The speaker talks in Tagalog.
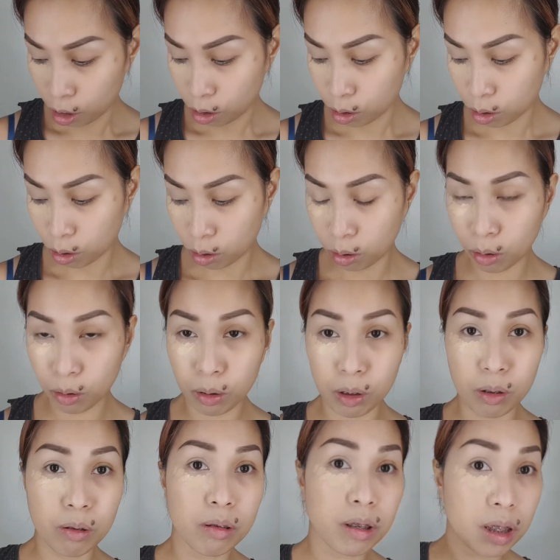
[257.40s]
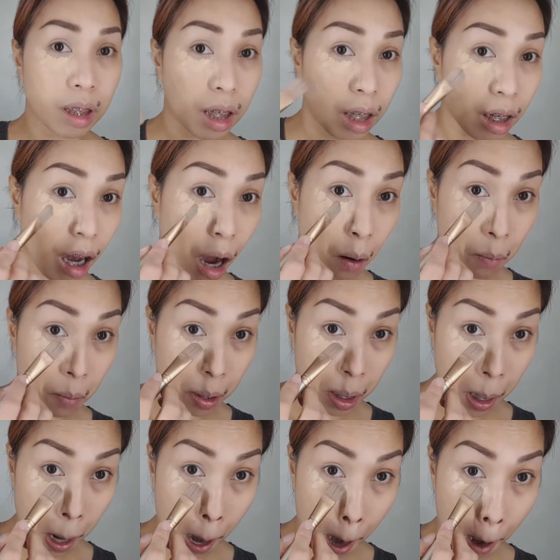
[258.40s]
So, using
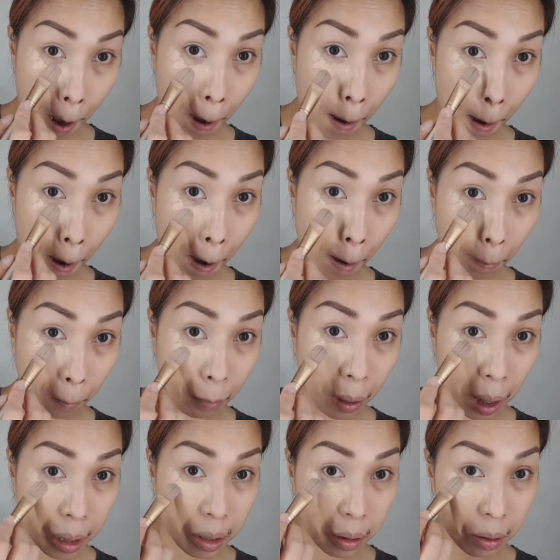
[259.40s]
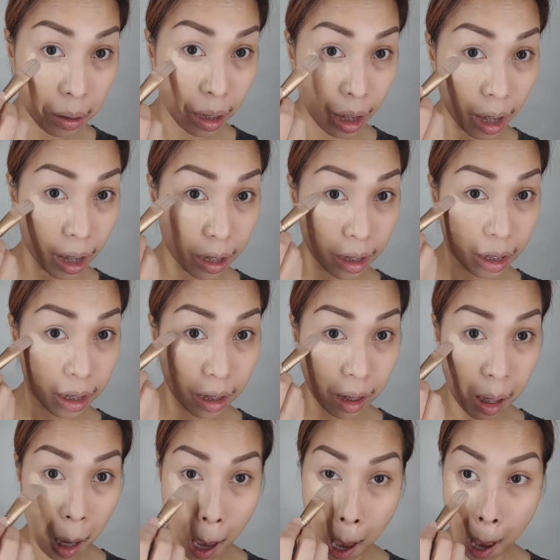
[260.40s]
our brush ulit
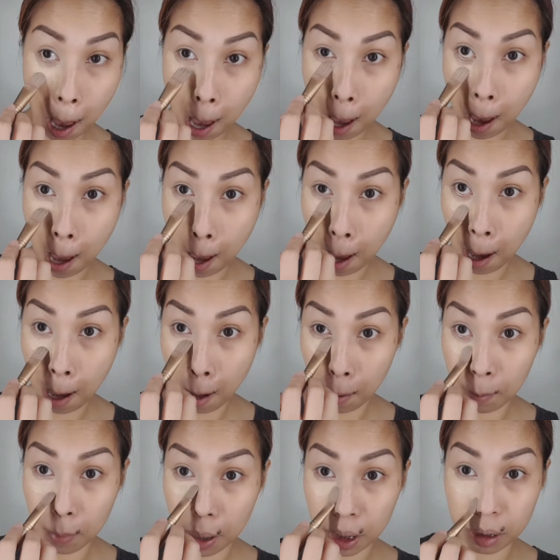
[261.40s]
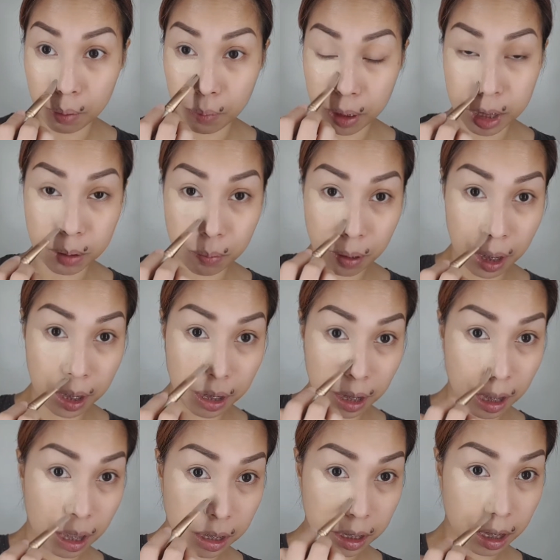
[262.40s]
para may spread
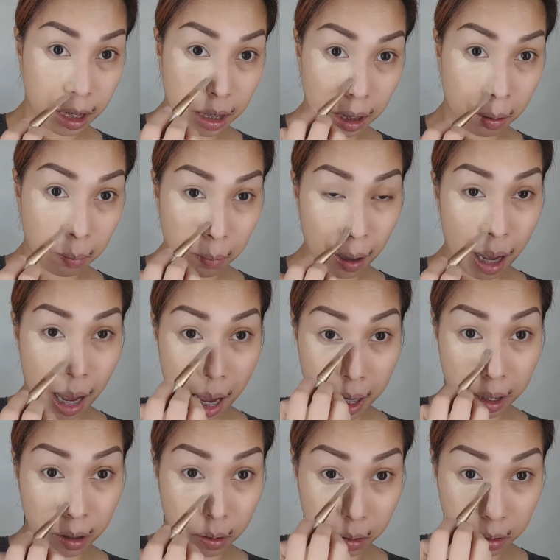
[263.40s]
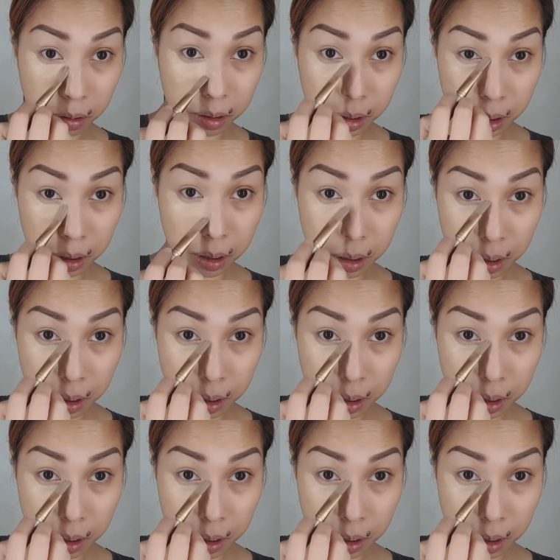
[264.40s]
lang siya ng maayos